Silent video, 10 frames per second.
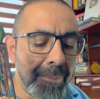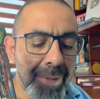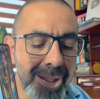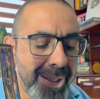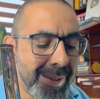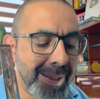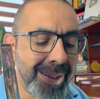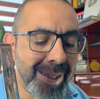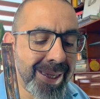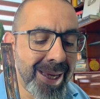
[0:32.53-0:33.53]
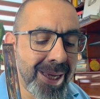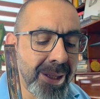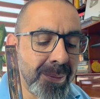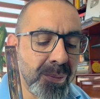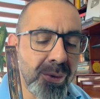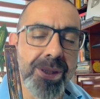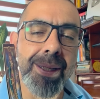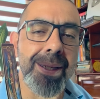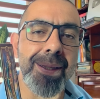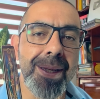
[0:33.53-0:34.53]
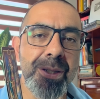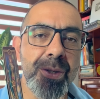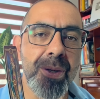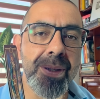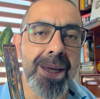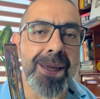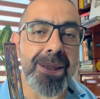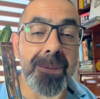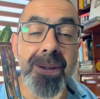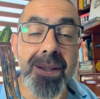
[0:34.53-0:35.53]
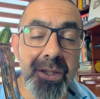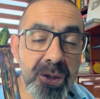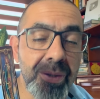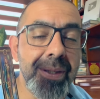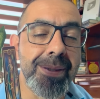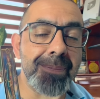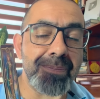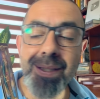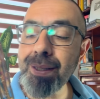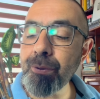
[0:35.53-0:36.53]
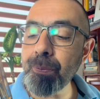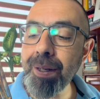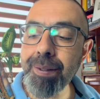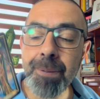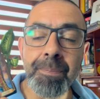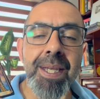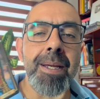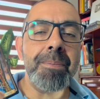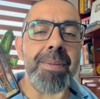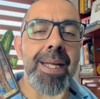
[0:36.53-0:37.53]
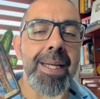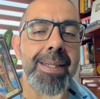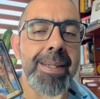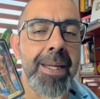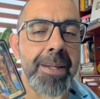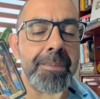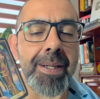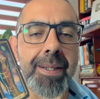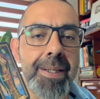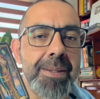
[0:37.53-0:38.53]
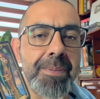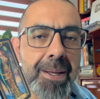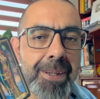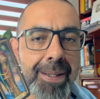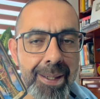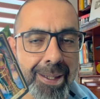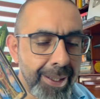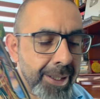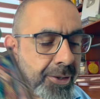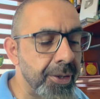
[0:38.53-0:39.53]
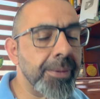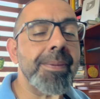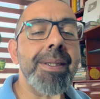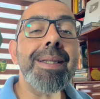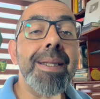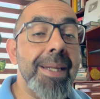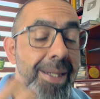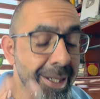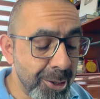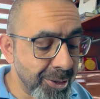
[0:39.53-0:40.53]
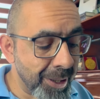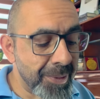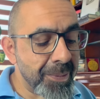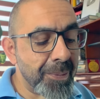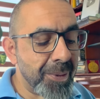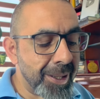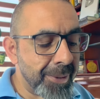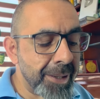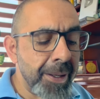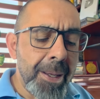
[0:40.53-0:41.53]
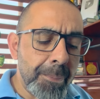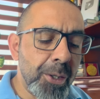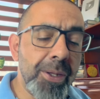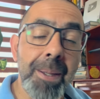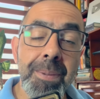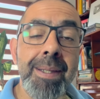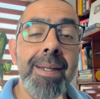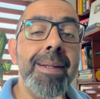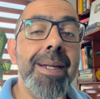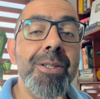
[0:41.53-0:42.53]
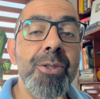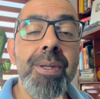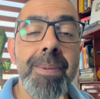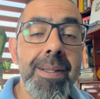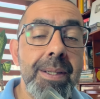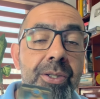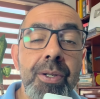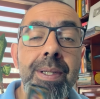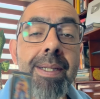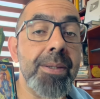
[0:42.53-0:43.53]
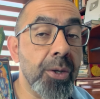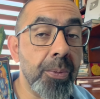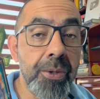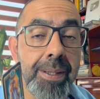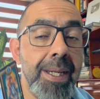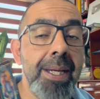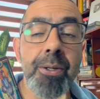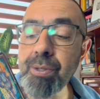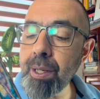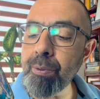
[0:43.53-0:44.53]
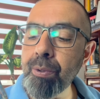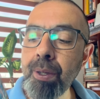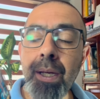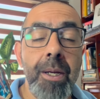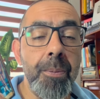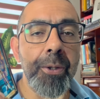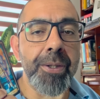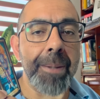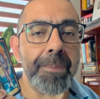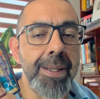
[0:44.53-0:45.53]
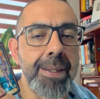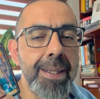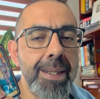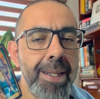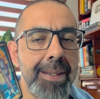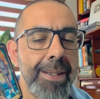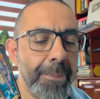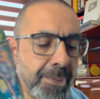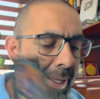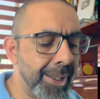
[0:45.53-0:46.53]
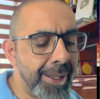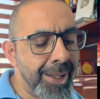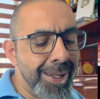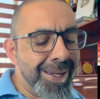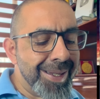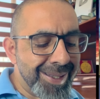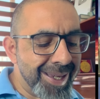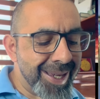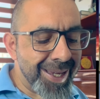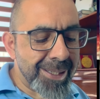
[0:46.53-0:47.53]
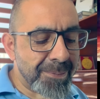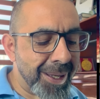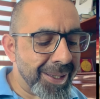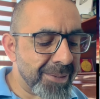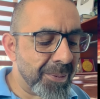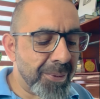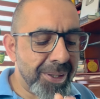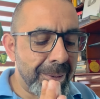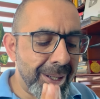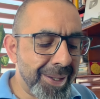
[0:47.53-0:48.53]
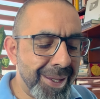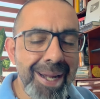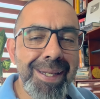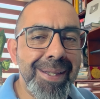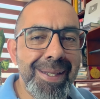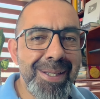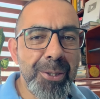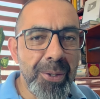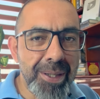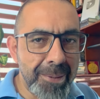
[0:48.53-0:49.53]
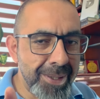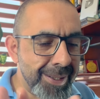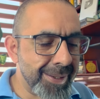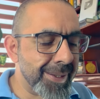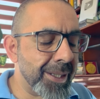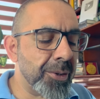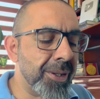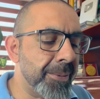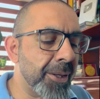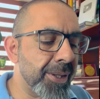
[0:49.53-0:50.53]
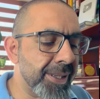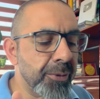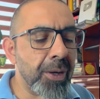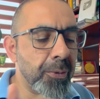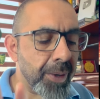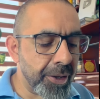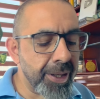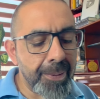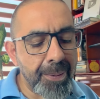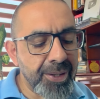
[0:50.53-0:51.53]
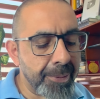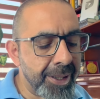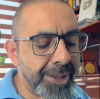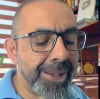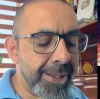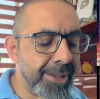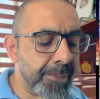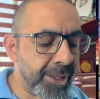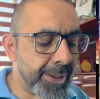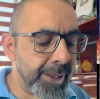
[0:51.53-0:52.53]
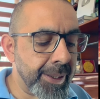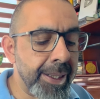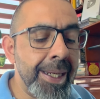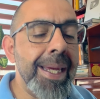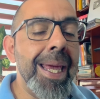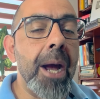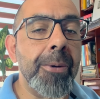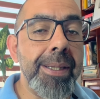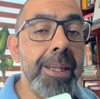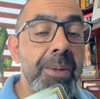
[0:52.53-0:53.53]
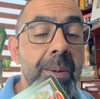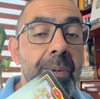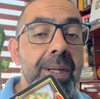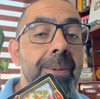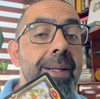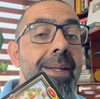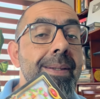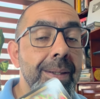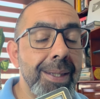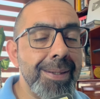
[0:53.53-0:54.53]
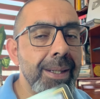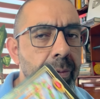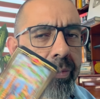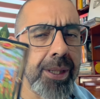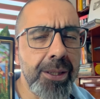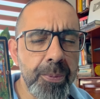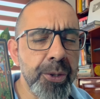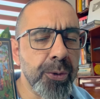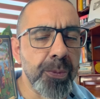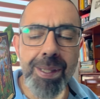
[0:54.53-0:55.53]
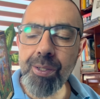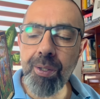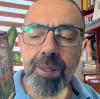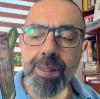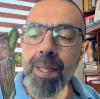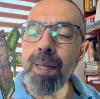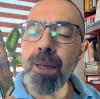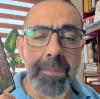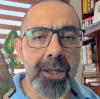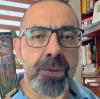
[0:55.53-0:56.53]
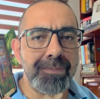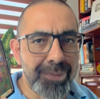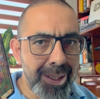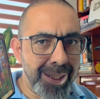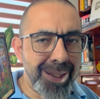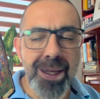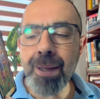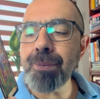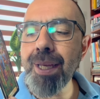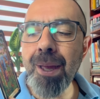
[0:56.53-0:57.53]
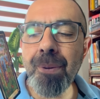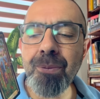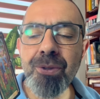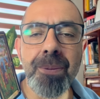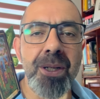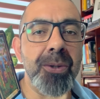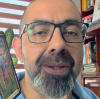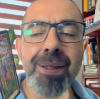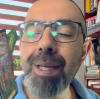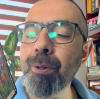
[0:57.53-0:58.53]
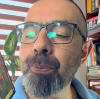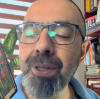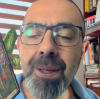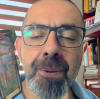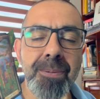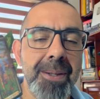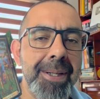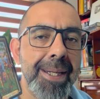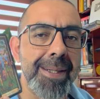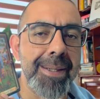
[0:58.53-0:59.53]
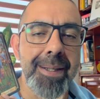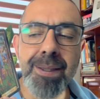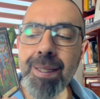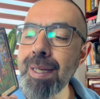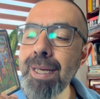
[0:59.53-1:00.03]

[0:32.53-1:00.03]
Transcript: Parece que hay mucha generación de bendiciones desde tu parte. Mira, esta emperatriz me habla de generación, de tener hijos, también me puede hablar, pero también de generación de bendiciones como dinero, salud. Por otra parte, este paje de espadas me puede hablar de alguien de signo Géminis, de signo Libra o de signo Acuario, ya vamos a ver de quién se puede tratar, aunque también me puede hablar de ciertas angustias o preocupaciones. Pero tranquila, que ya vamos a ver, o tranquilo, porque ya vamos a ver de qué se trata.